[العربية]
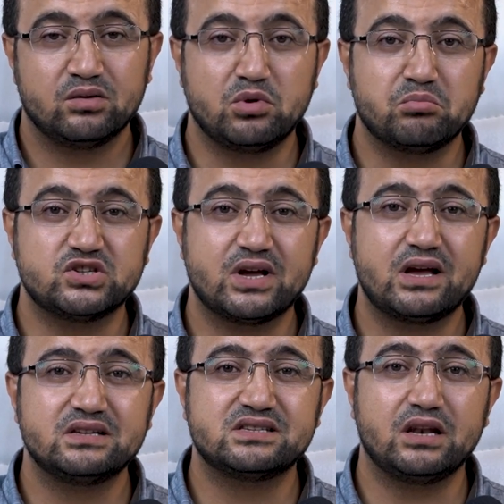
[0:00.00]
من
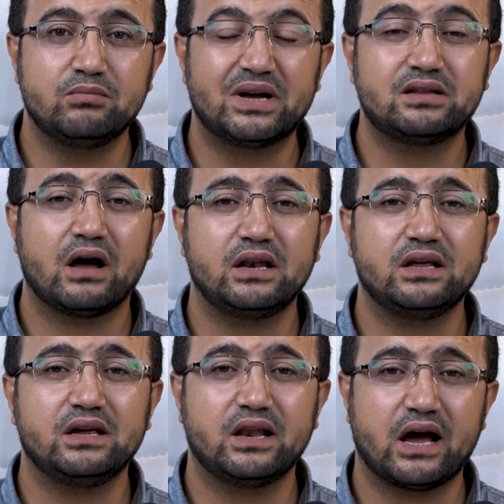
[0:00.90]
مجالس
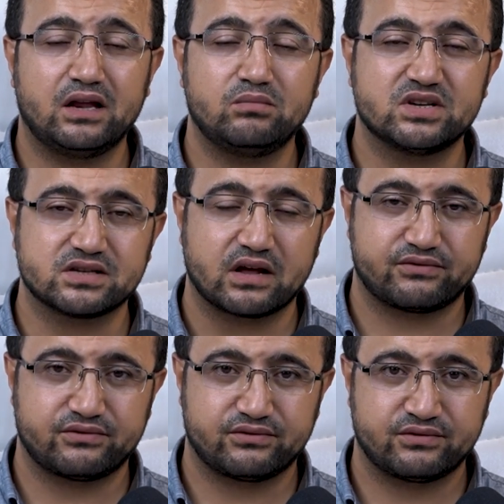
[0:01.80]
المدخل الى علم
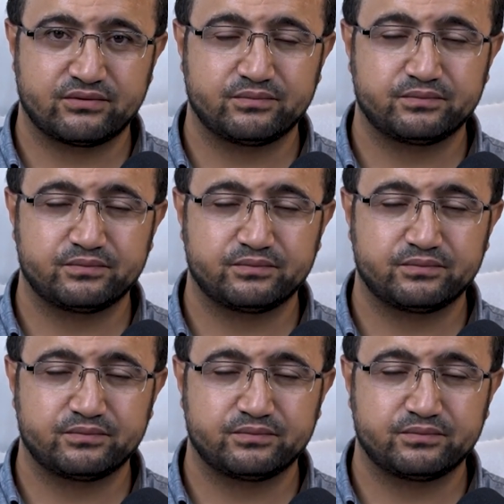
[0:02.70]
الصرف